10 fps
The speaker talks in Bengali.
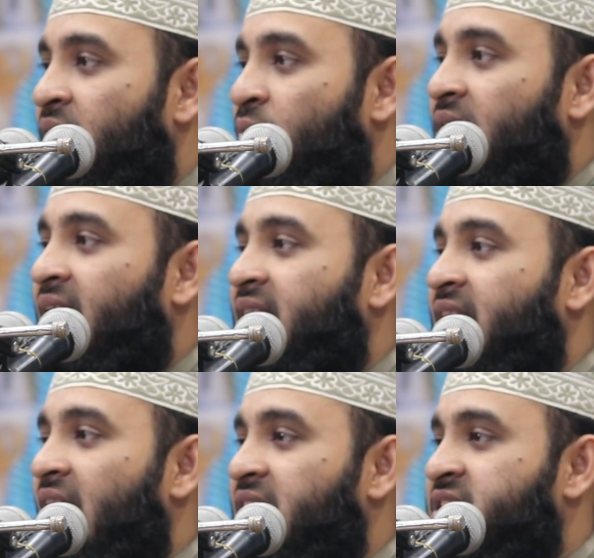
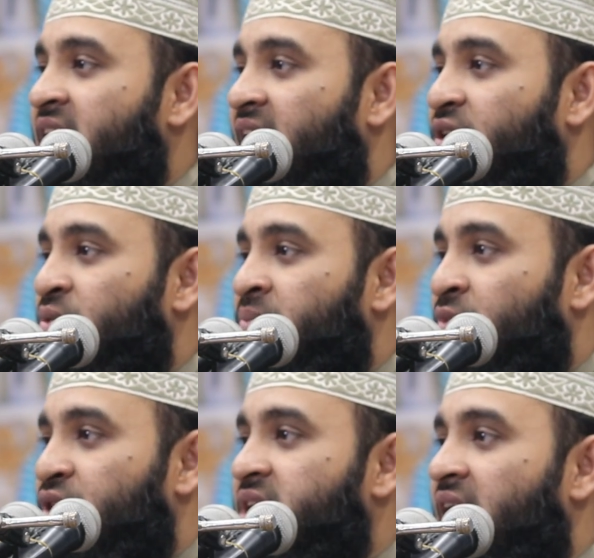ওয়াল্লাদি আংশা আকুম
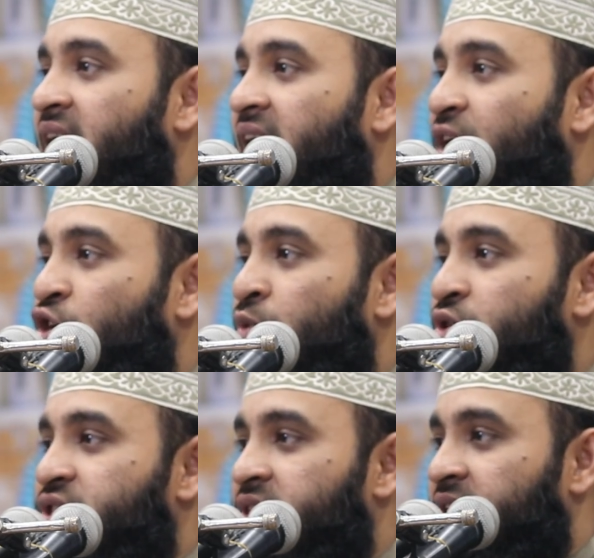ওজা আলাল আকুমুস